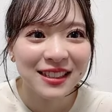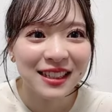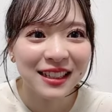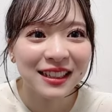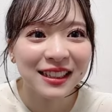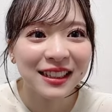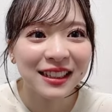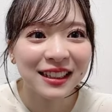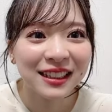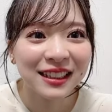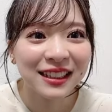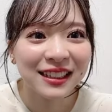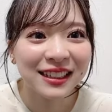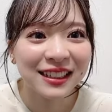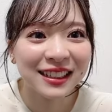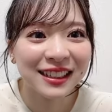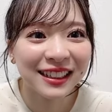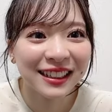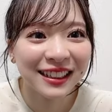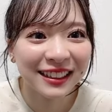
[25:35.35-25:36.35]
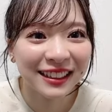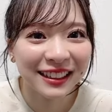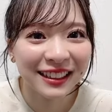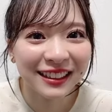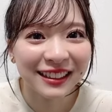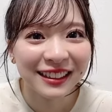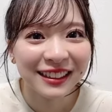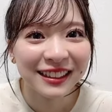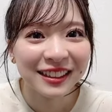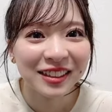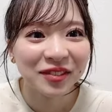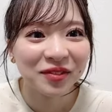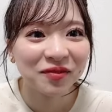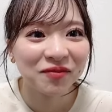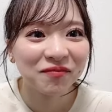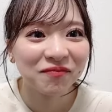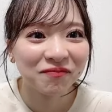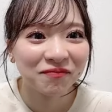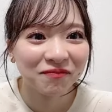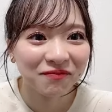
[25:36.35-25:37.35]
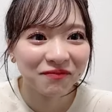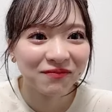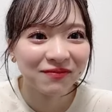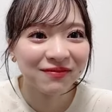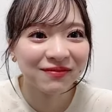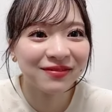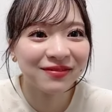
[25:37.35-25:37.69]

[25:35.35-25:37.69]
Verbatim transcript: 再現できてたかなうん